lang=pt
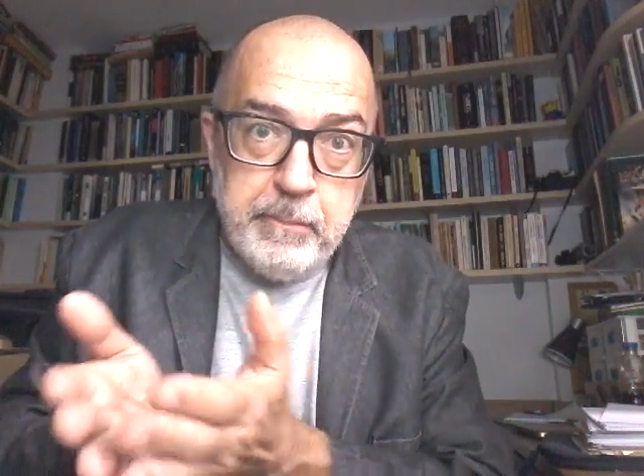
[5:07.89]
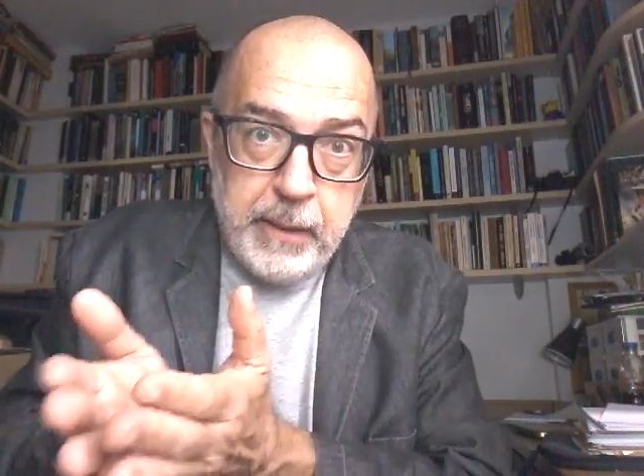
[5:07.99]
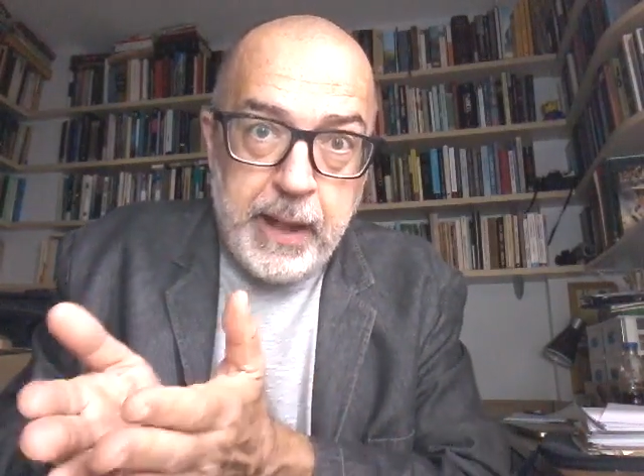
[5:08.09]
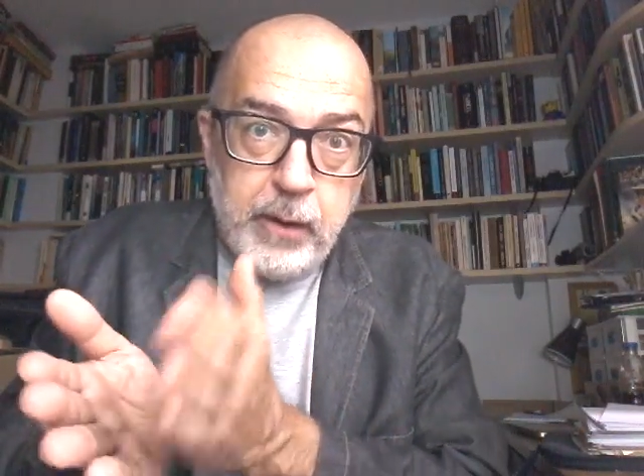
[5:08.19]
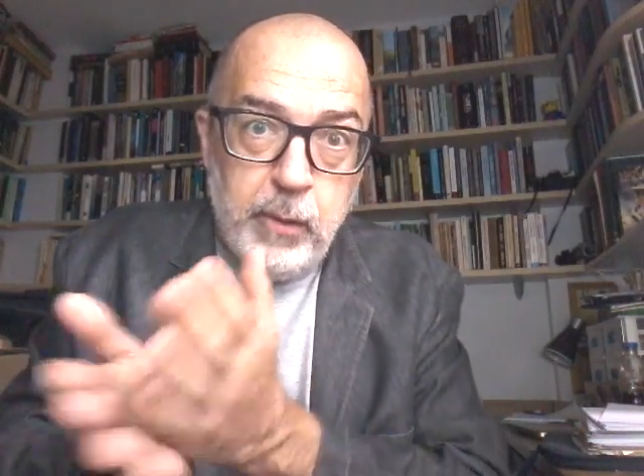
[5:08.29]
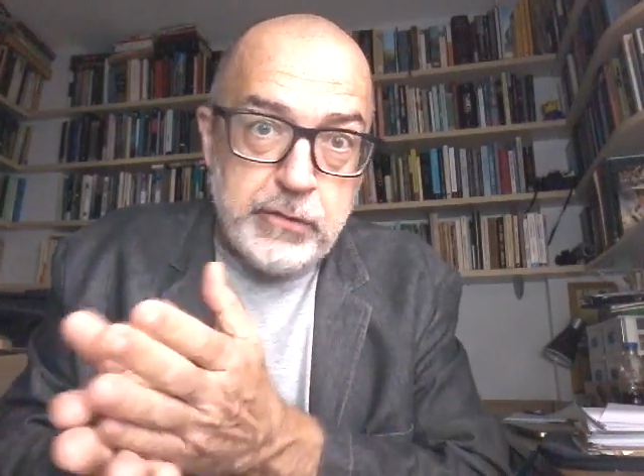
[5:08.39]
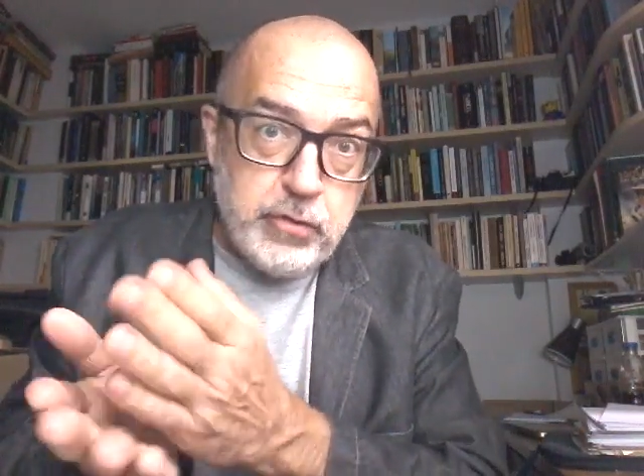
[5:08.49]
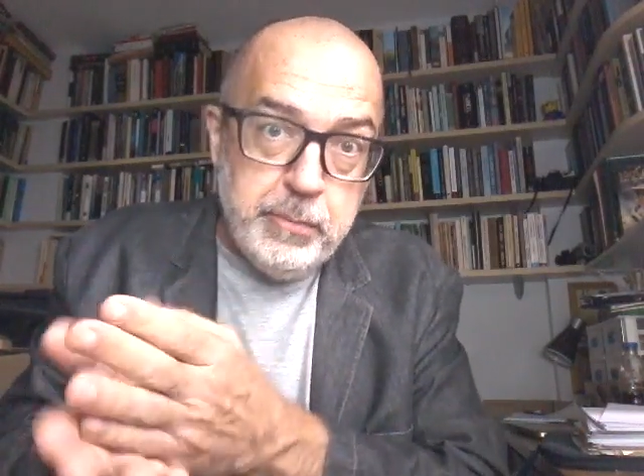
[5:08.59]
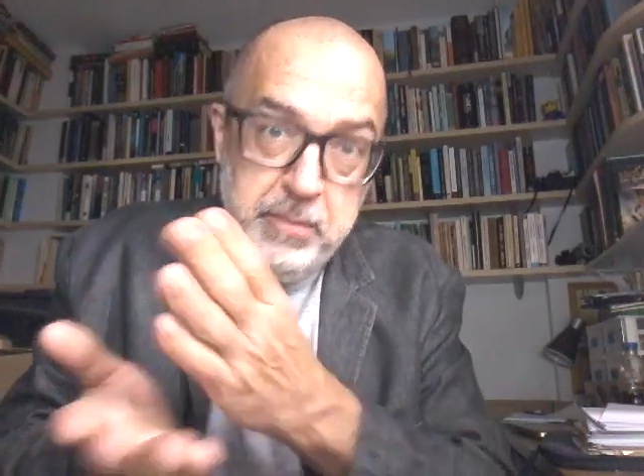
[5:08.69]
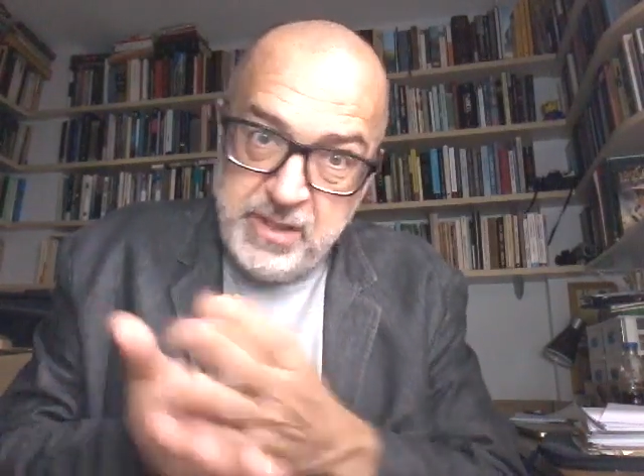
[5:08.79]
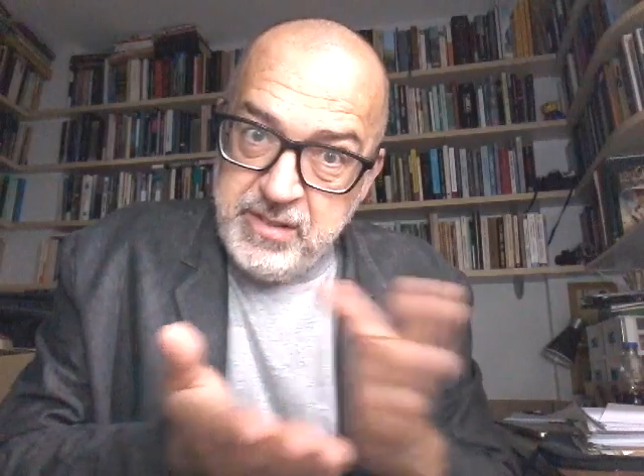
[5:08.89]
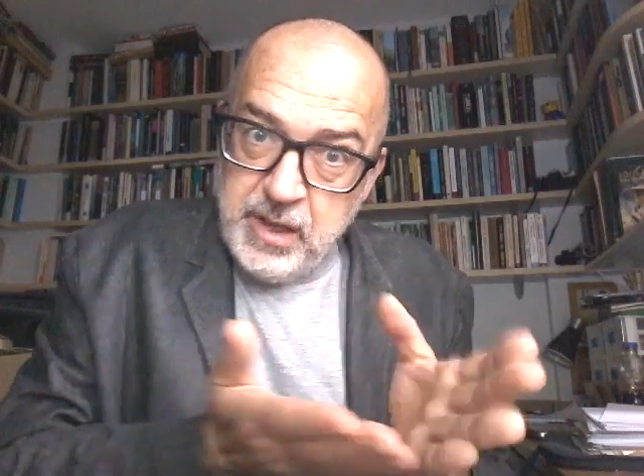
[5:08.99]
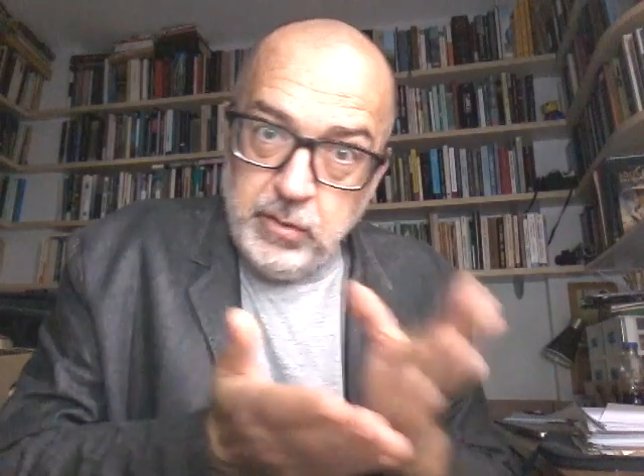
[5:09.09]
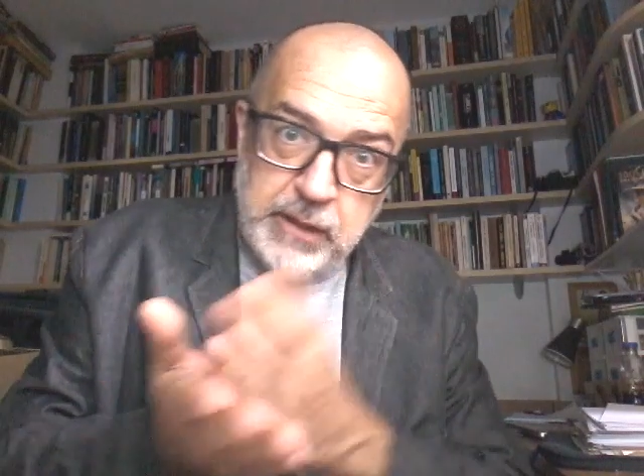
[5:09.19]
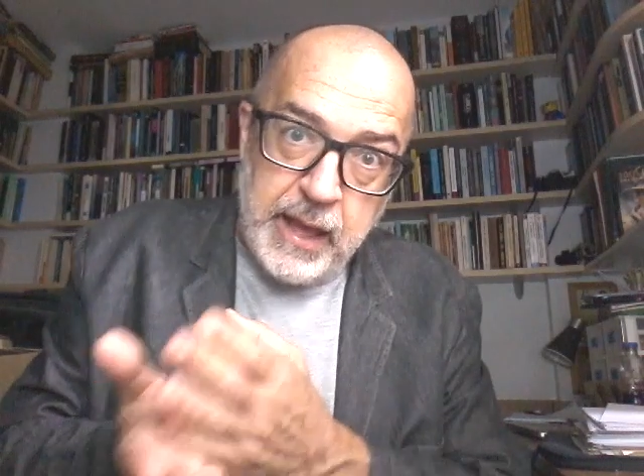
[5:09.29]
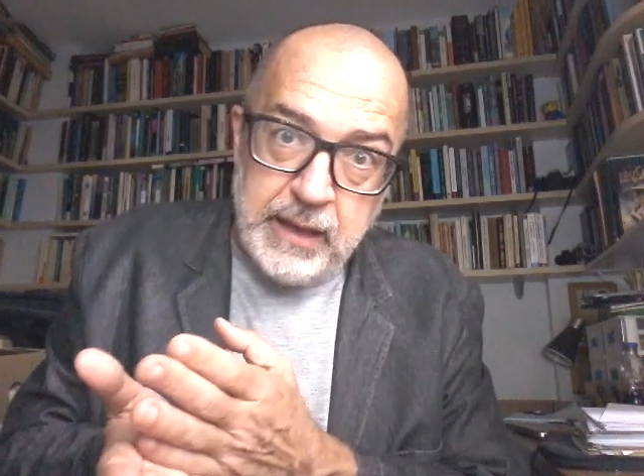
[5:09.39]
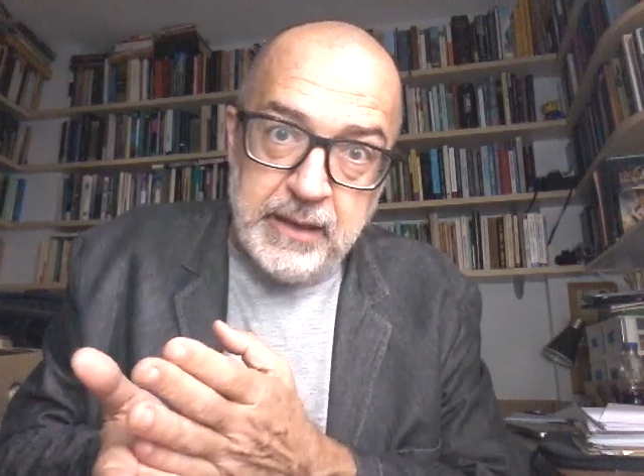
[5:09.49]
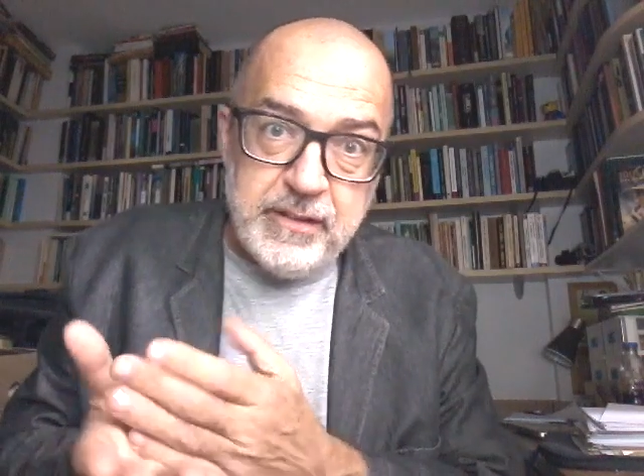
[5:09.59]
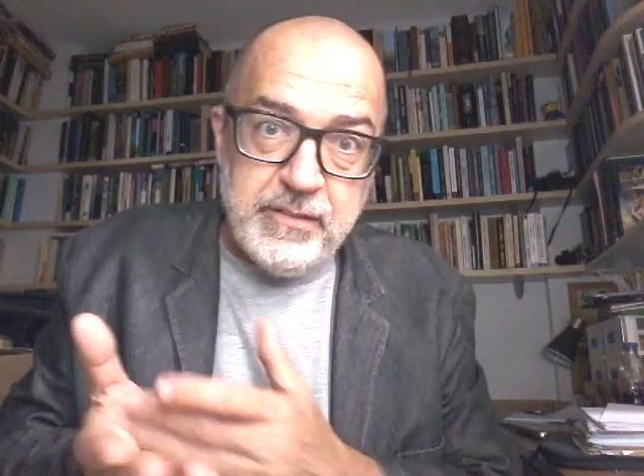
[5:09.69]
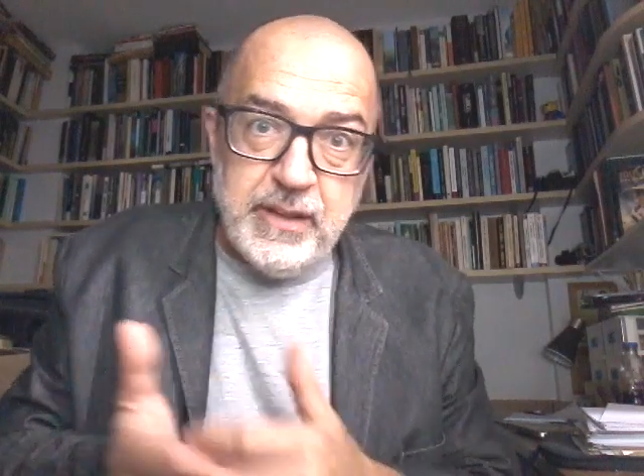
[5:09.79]
pregam a submissão
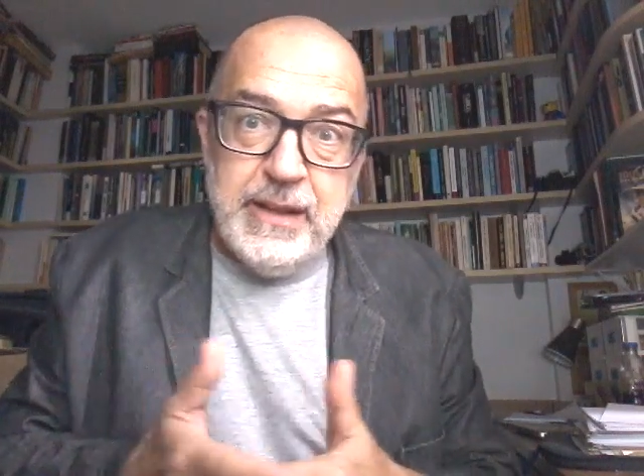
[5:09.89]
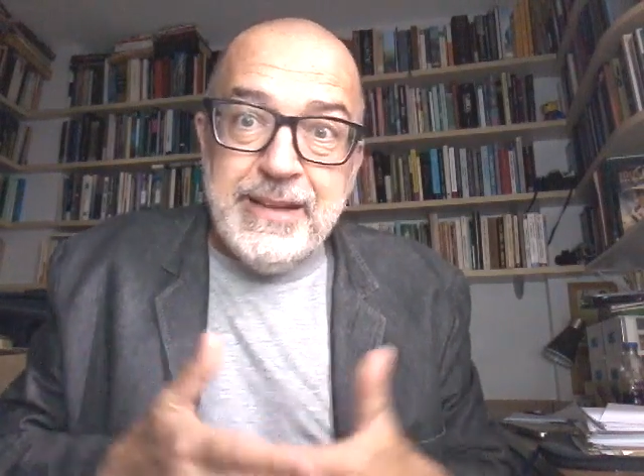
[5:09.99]
delas, né?